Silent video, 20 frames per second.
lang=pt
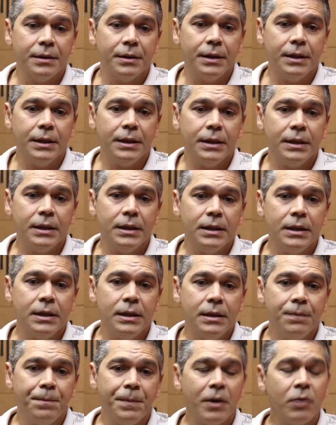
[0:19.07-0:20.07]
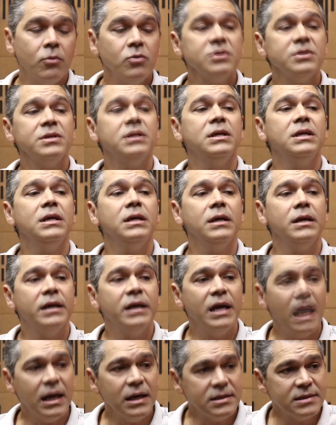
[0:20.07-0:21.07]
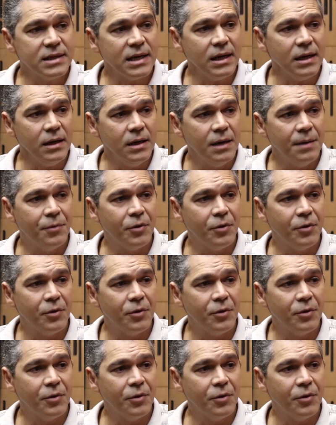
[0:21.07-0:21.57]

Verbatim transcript: é, para conseguir realizar?